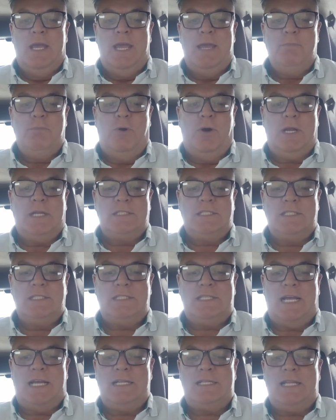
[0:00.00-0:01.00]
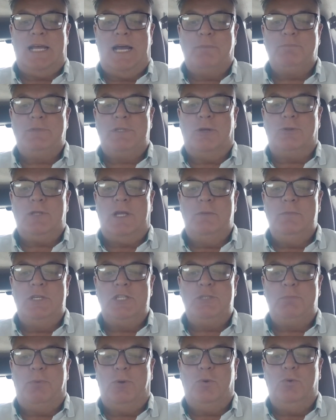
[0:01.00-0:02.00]
Embora as startups
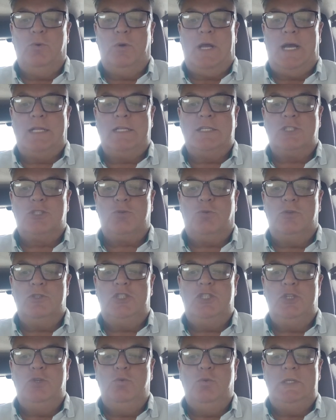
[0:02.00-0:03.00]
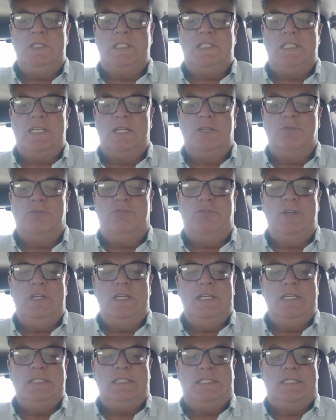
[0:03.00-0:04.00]
altamente procuradas continuem sendo
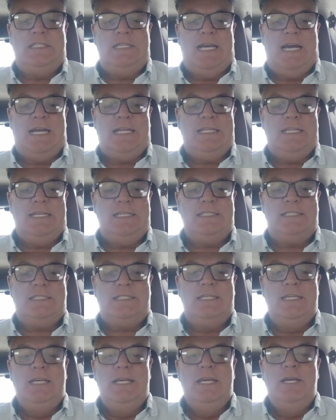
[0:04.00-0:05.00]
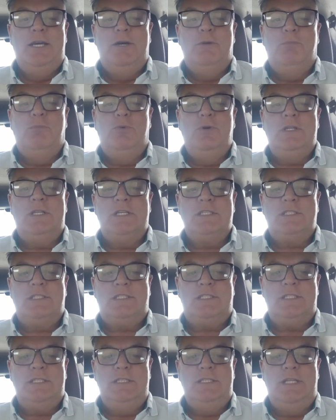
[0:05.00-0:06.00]
financiadas,
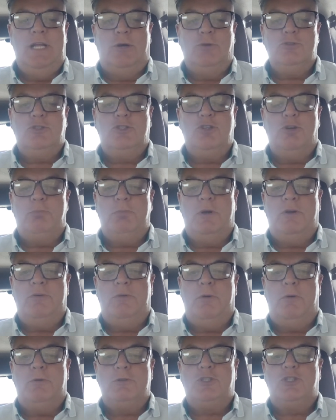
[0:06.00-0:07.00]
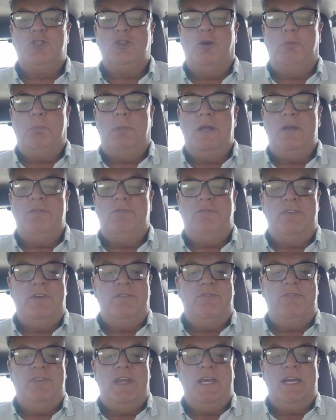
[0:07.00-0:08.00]
muitas não sobre,
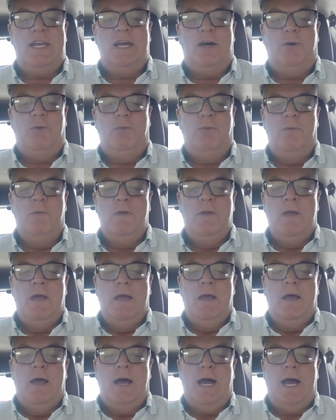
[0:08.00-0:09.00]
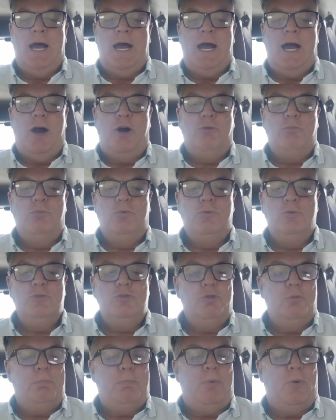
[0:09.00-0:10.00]
sobreviverão a, ao
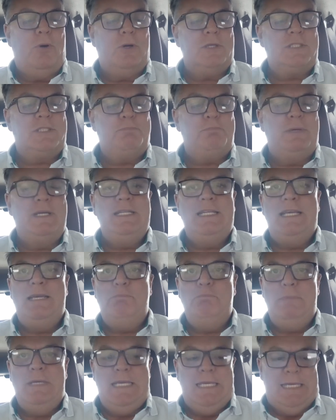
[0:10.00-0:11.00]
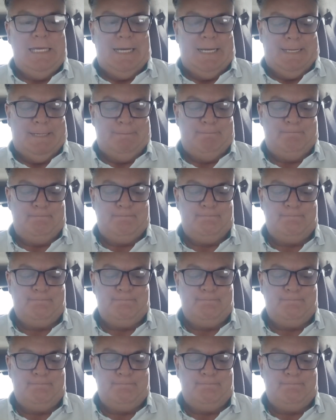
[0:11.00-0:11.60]
mundo pós-pandemia.